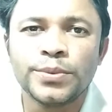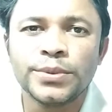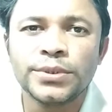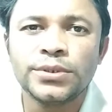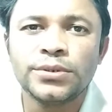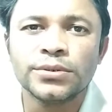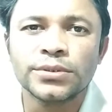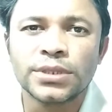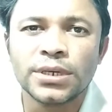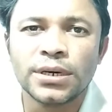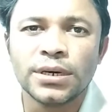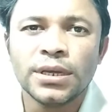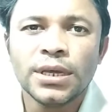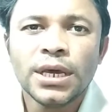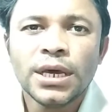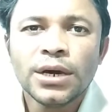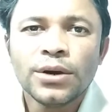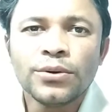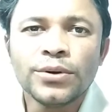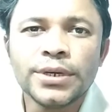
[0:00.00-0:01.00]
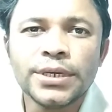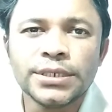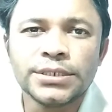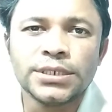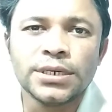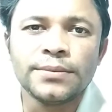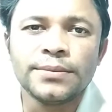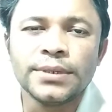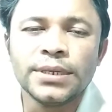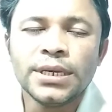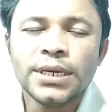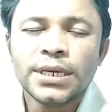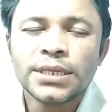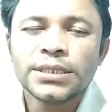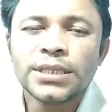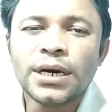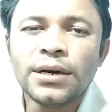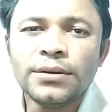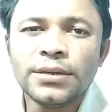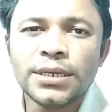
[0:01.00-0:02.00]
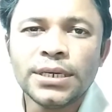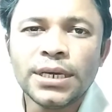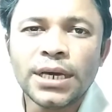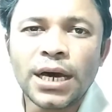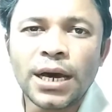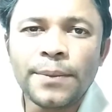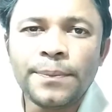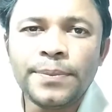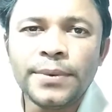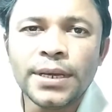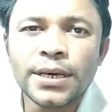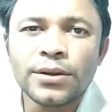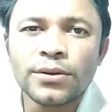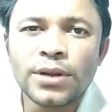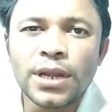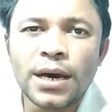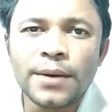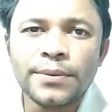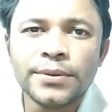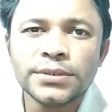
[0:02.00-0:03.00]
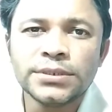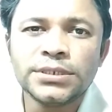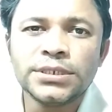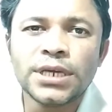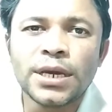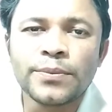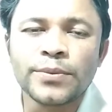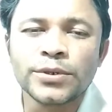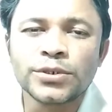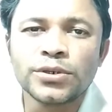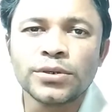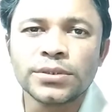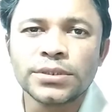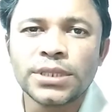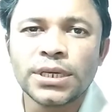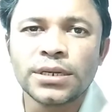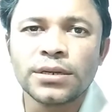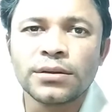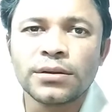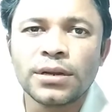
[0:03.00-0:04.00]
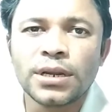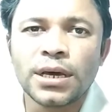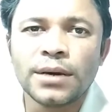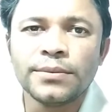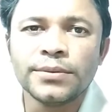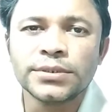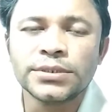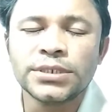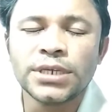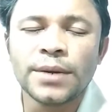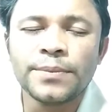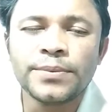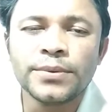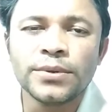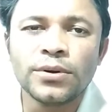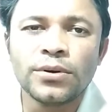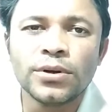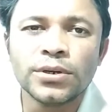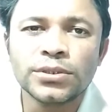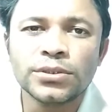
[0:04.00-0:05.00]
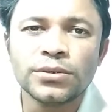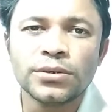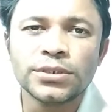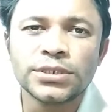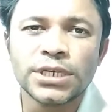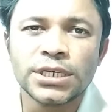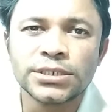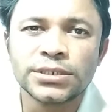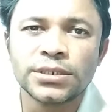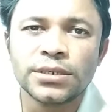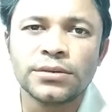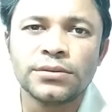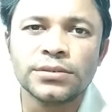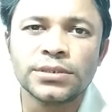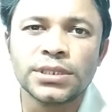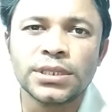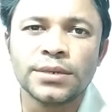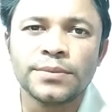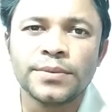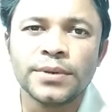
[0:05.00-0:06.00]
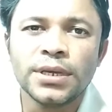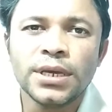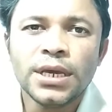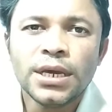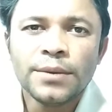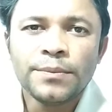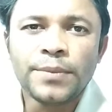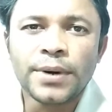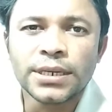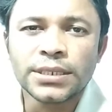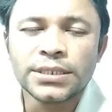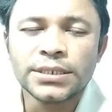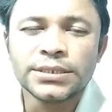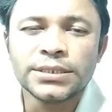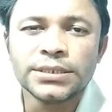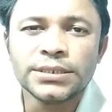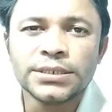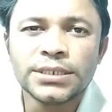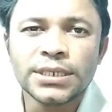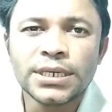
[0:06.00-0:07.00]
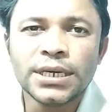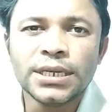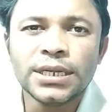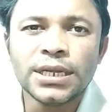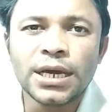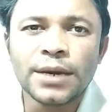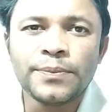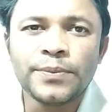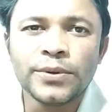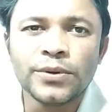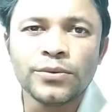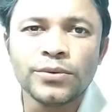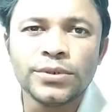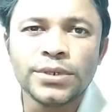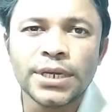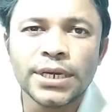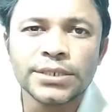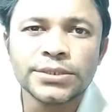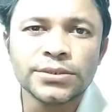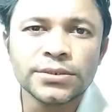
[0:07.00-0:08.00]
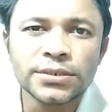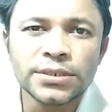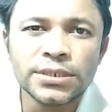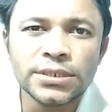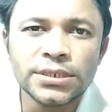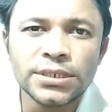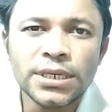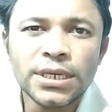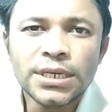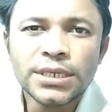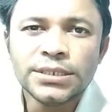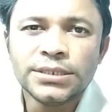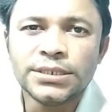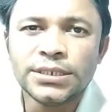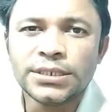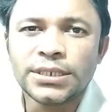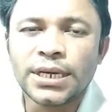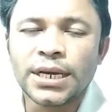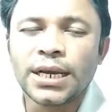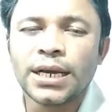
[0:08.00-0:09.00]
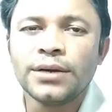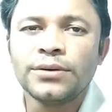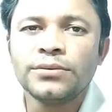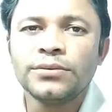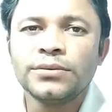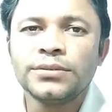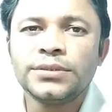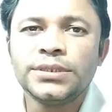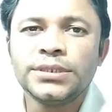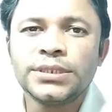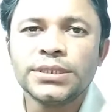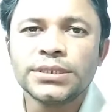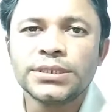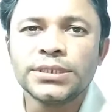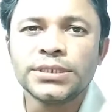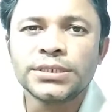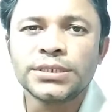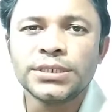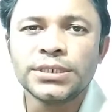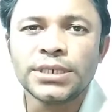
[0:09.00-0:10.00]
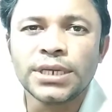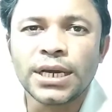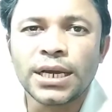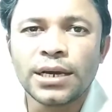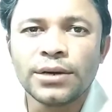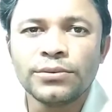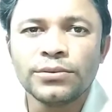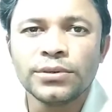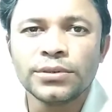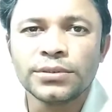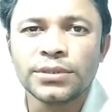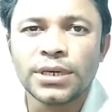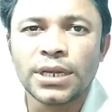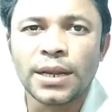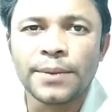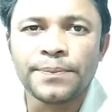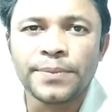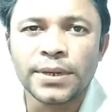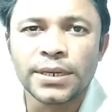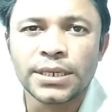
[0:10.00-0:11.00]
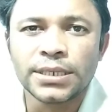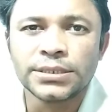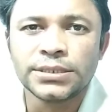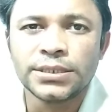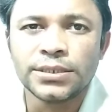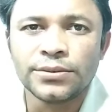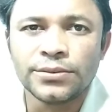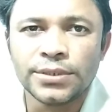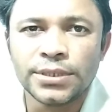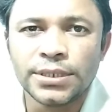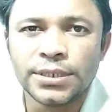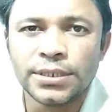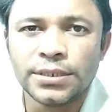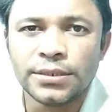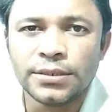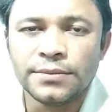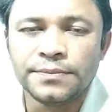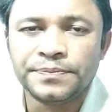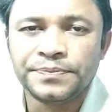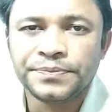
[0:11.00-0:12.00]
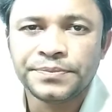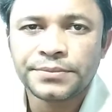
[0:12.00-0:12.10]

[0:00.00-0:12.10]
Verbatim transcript: অভিজ্ঞতা হয়ে যাবে তাহলে আপনারও লাভ হচ্ছে আপনার সন্তানেরও লাভ হচ্ছে আপনি অর্থ সাশ্রয় করতে পারতেছেন যেখানে আপনি অন্য একজনকে যে টাকাগুলো দিতেছেন সেই টাকাগুলো তো আর আপনার কাছে রয়ে গেলাম